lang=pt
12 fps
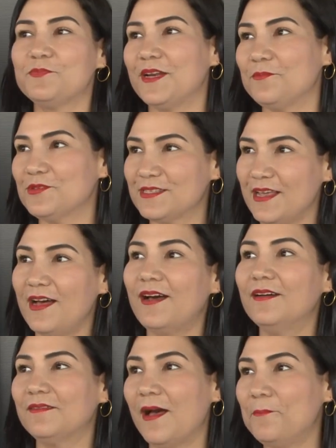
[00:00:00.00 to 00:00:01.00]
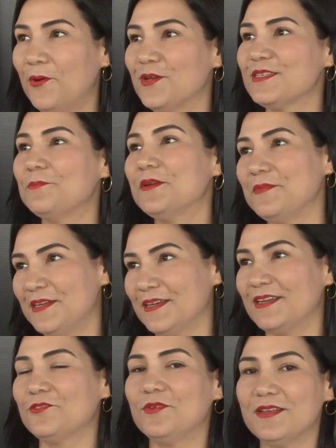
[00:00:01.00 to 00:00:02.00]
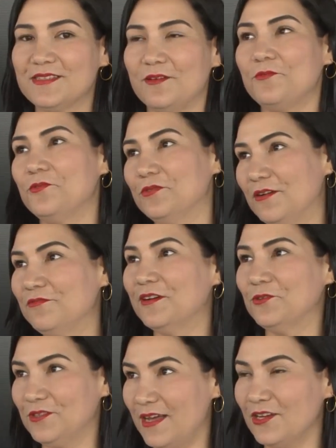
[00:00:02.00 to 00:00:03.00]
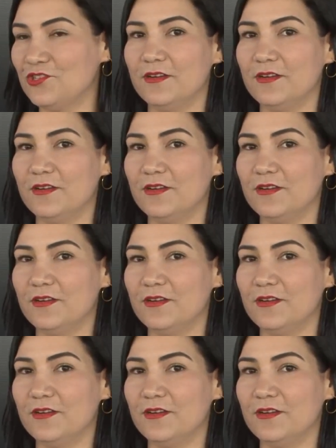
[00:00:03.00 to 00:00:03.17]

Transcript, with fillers: para buscar após a primeira graduação ou na faculdade.